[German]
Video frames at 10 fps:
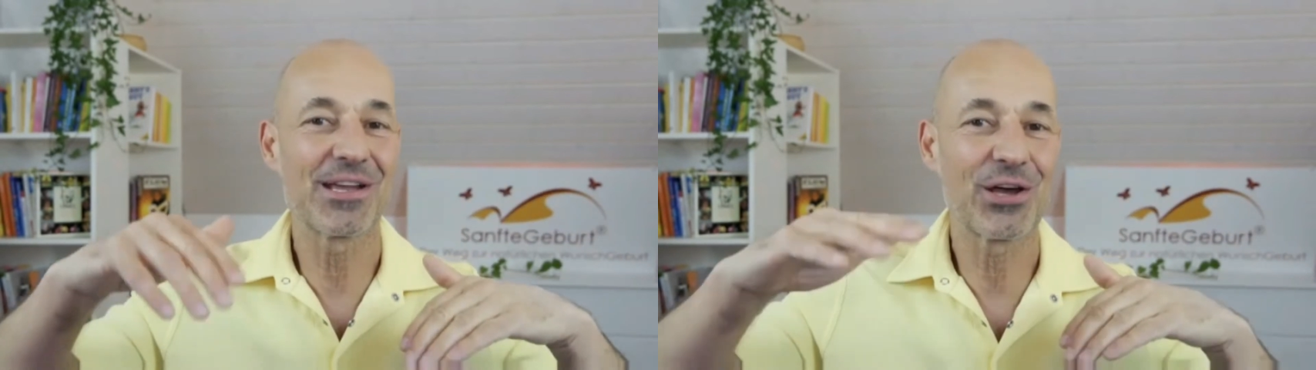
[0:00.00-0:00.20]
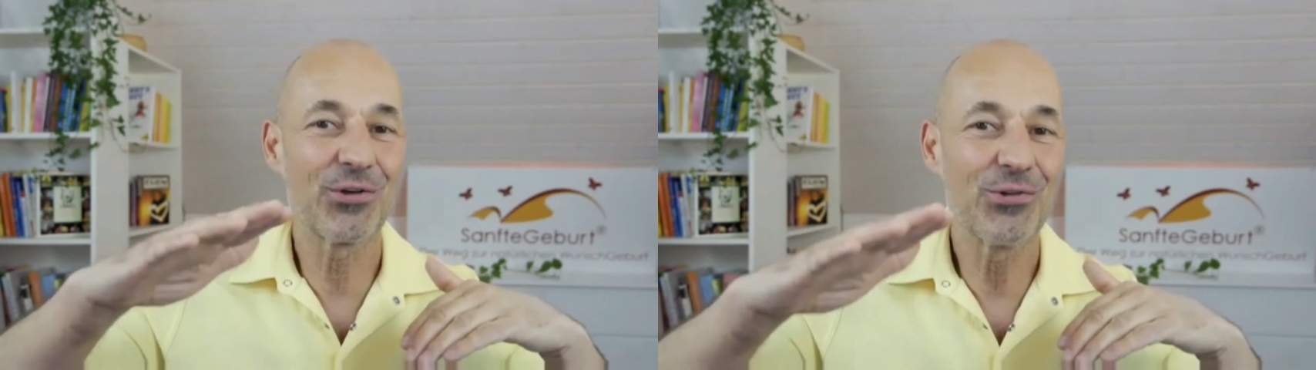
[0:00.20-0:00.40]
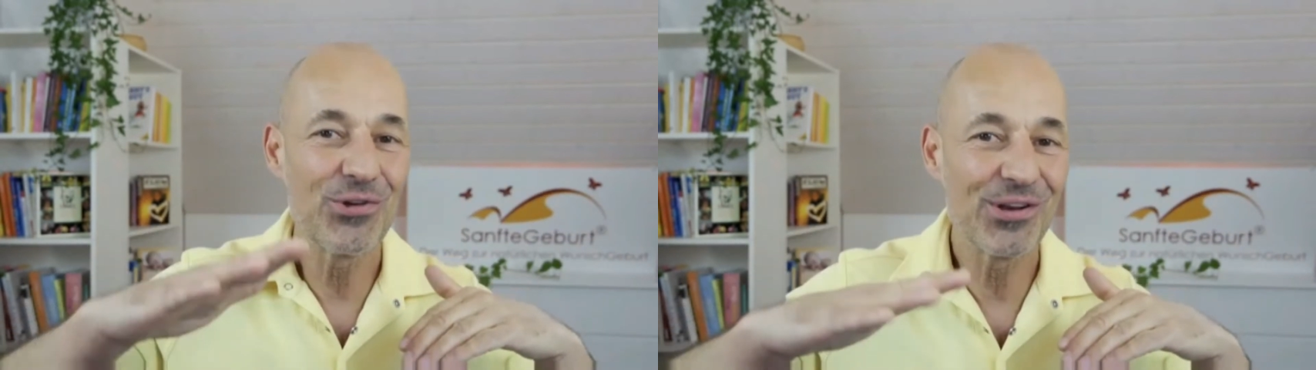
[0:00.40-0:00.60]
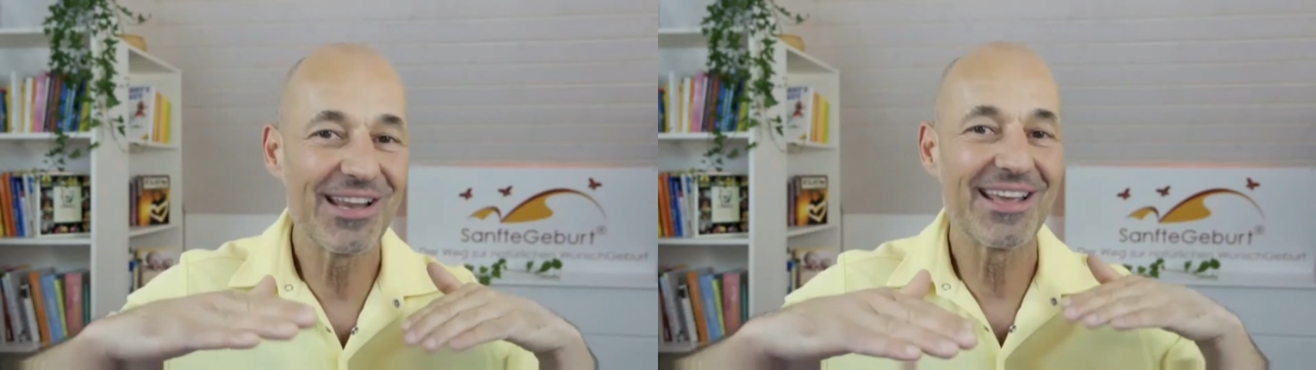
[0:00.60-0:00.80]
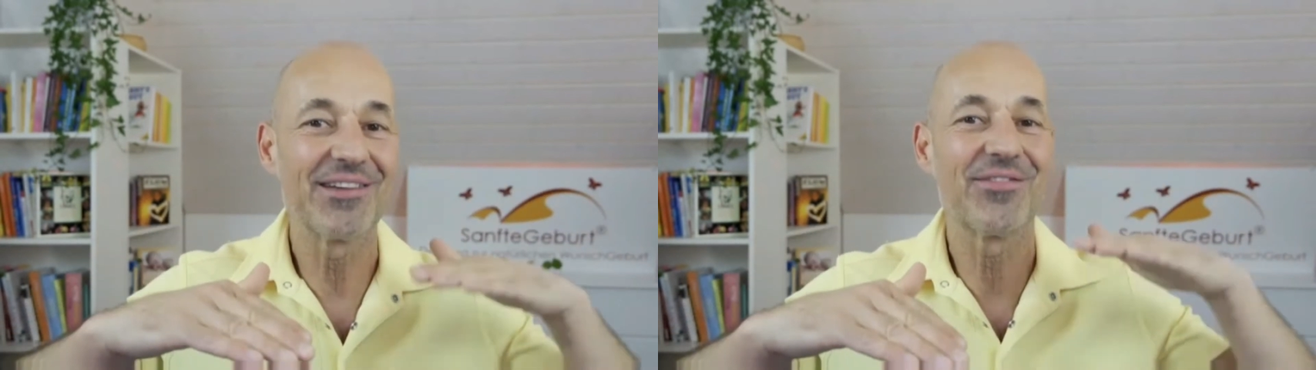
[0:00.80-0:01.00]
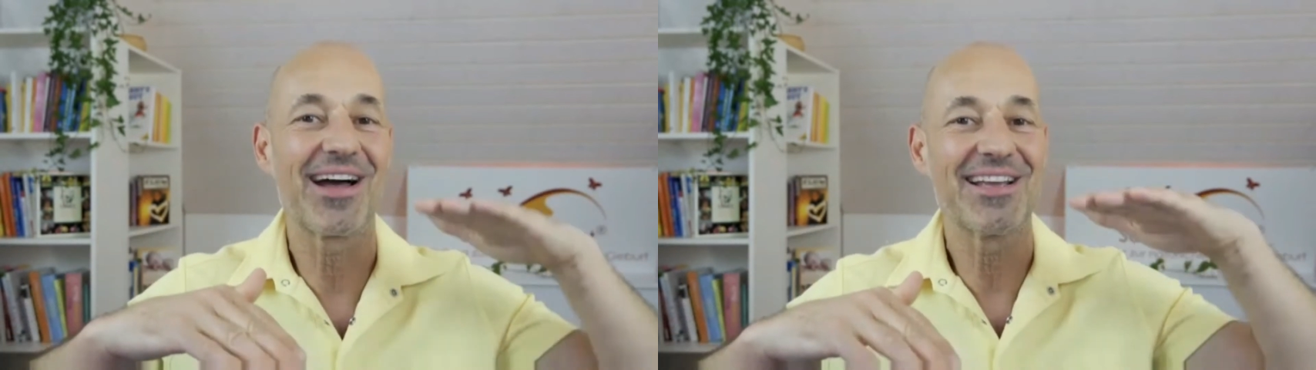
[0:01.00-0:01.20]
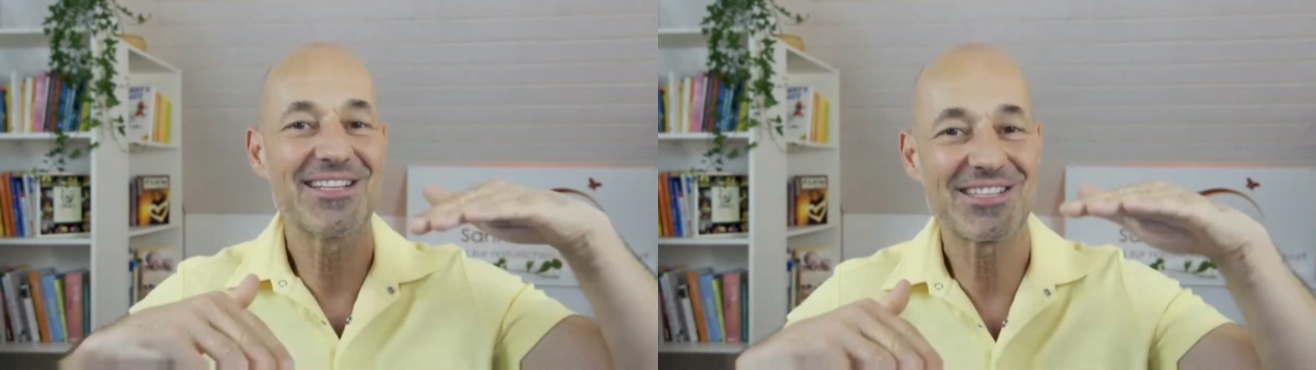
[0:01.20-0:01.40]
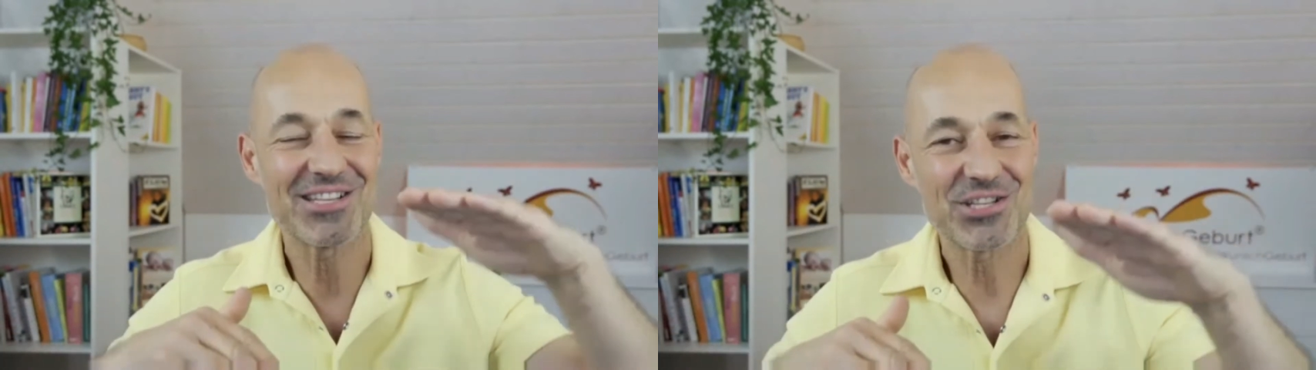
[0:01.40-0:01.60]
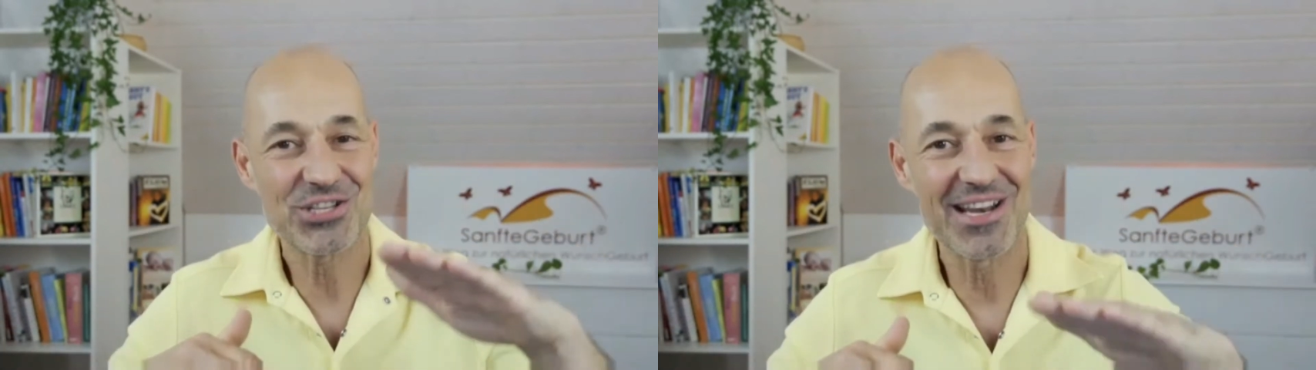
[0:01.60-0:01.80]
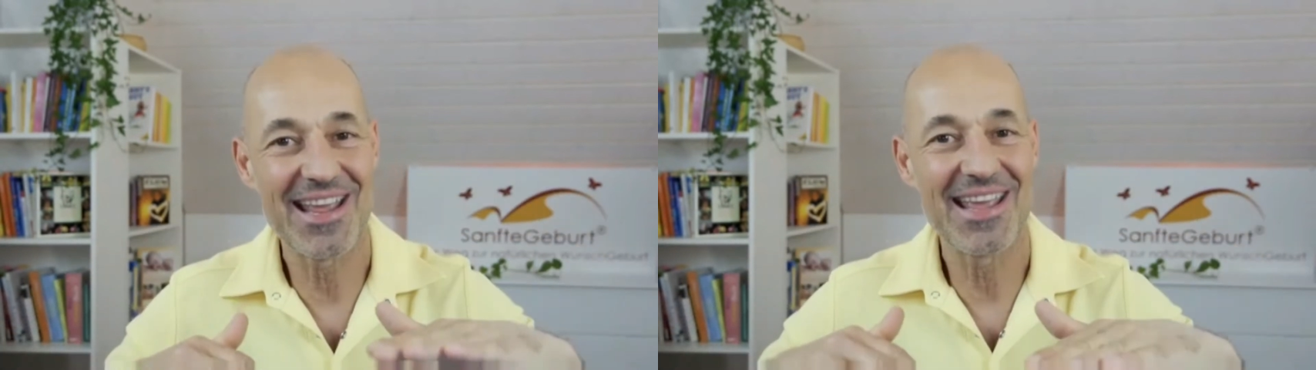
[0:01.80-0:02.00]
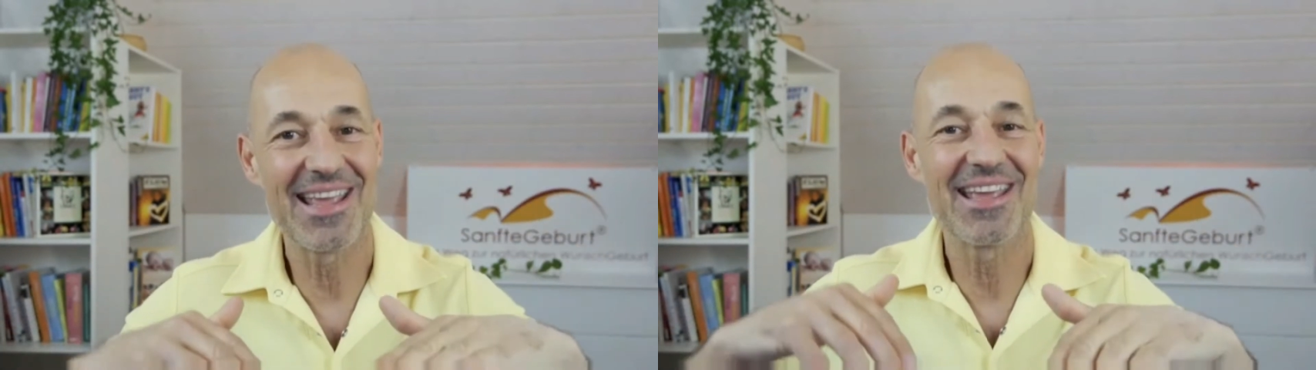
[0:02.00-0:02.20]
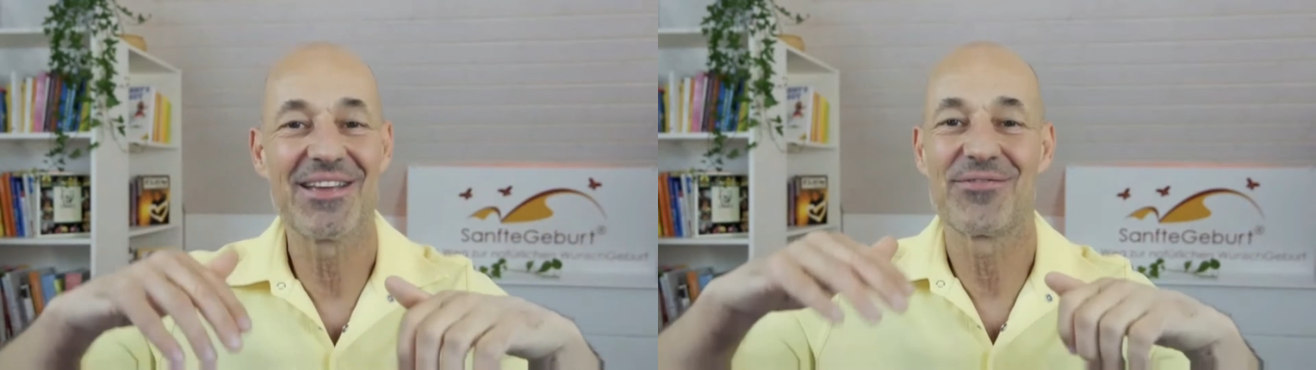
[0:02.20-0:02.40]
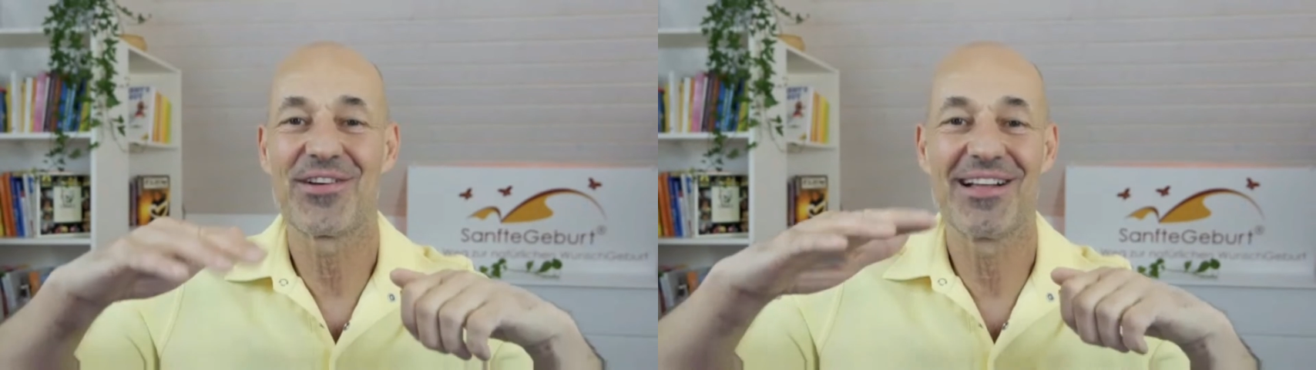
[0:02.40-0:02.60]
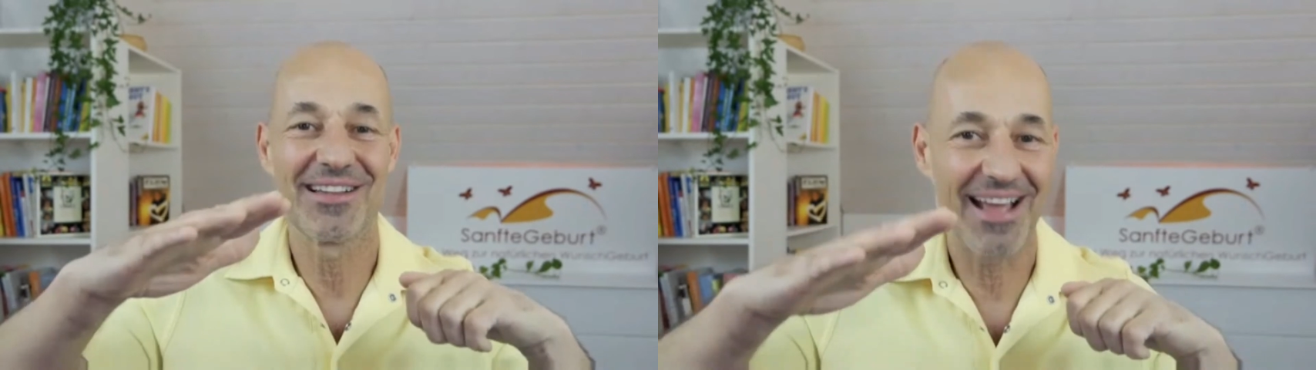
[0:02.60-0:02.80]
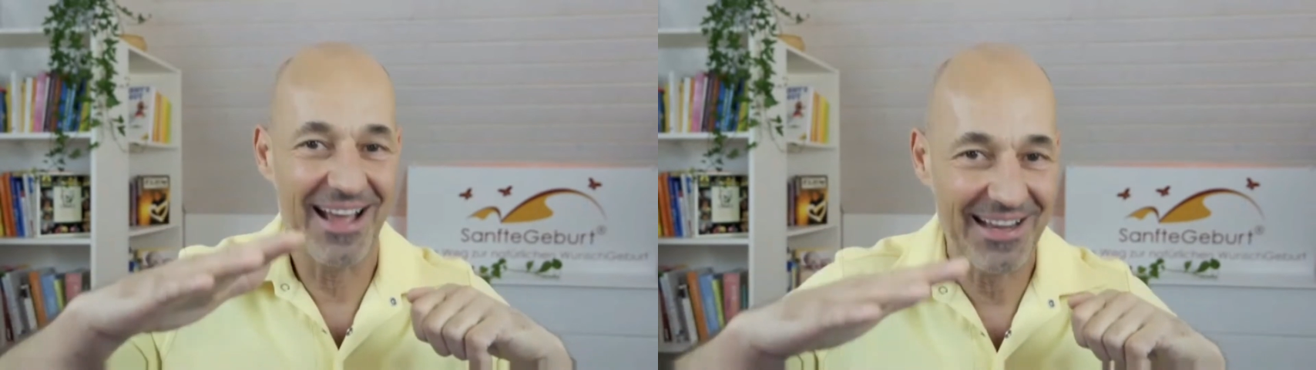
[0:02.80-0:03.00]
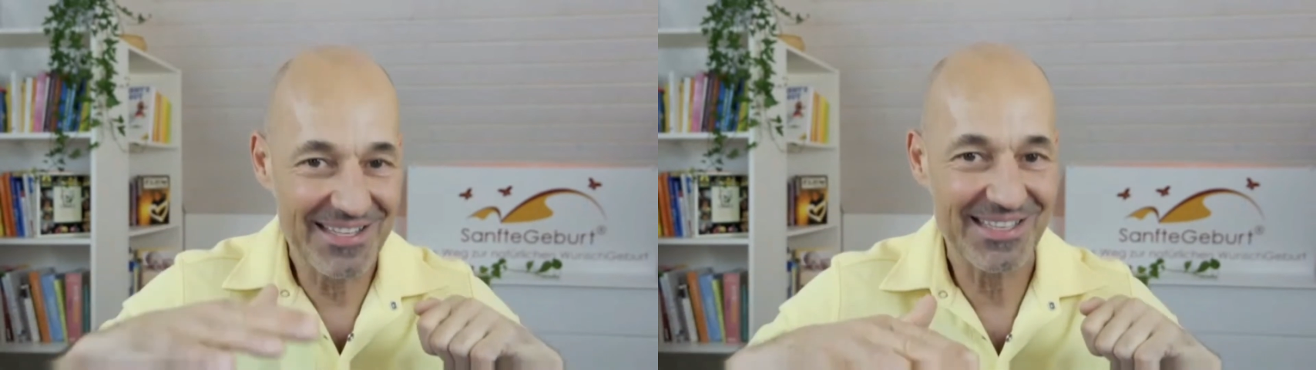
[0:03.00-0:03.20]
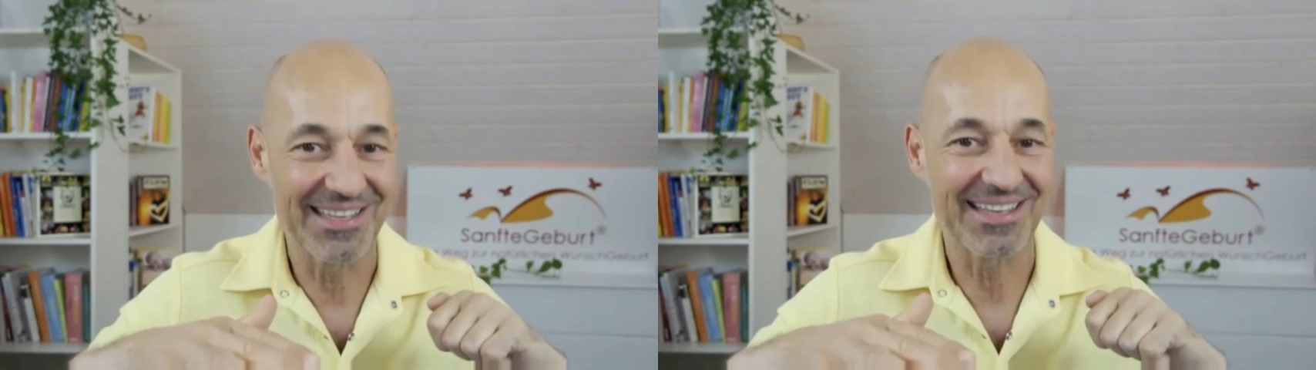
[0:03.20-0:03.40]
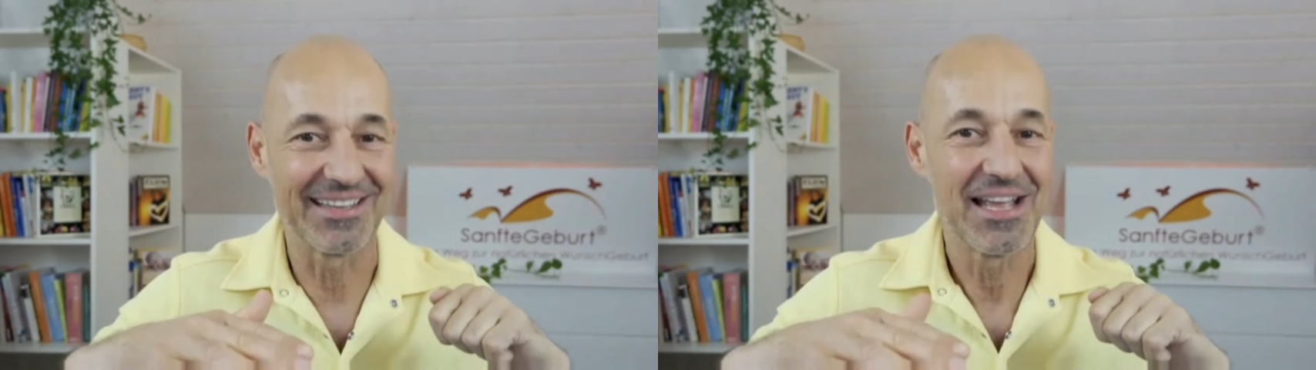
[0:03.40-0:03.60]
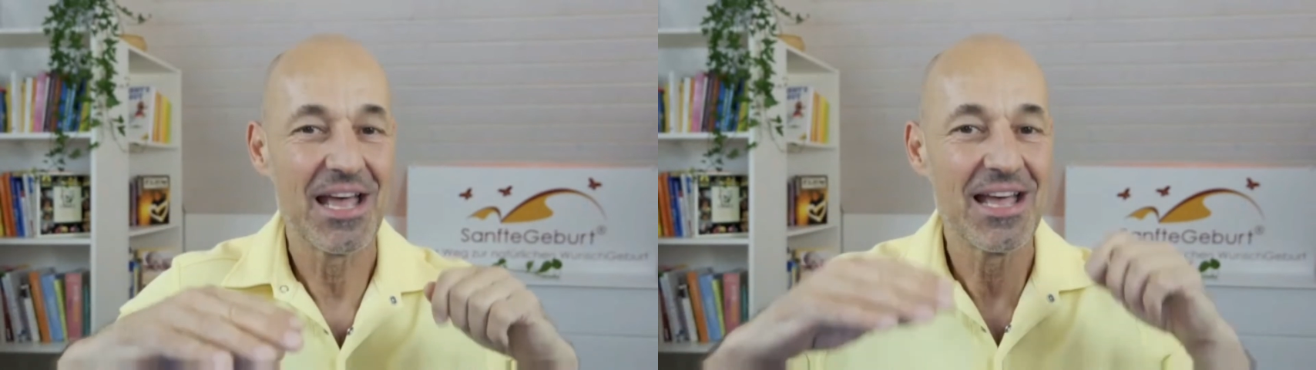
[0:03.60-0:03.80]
kühle, weiße Schneefeld einsinken.